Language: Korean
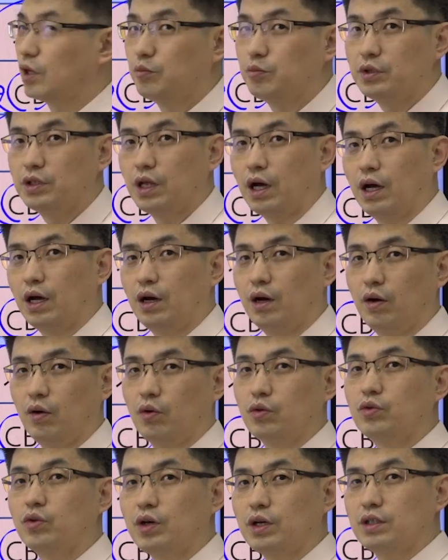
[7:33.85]
됩니다.
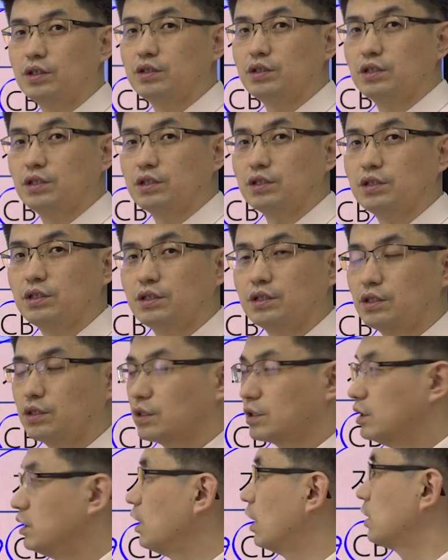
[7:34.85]
어떻게든지.
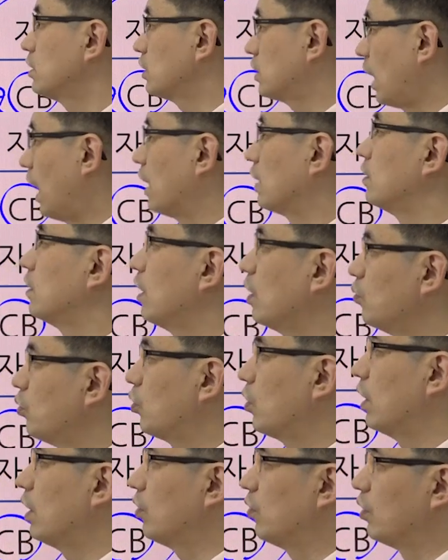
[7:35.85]
그래야지 다들
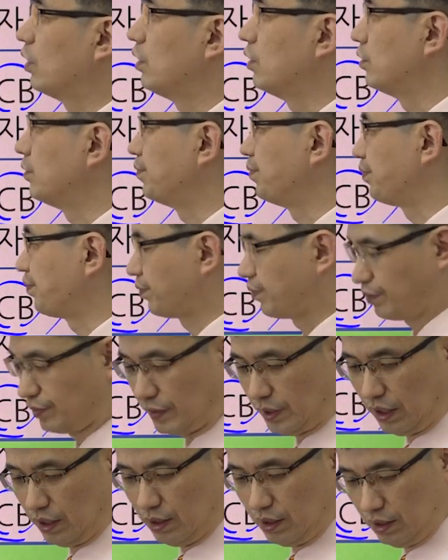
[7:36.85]
행복한 거예요.
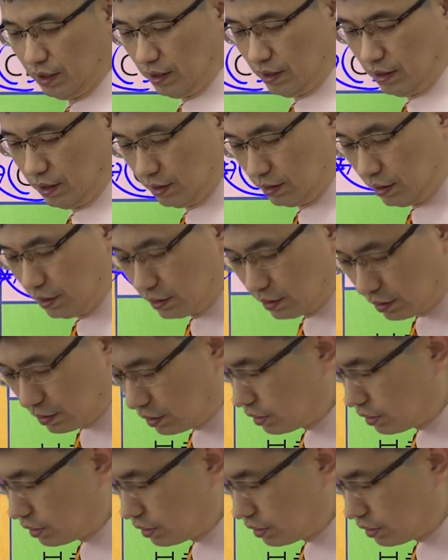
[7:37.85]
근데 이제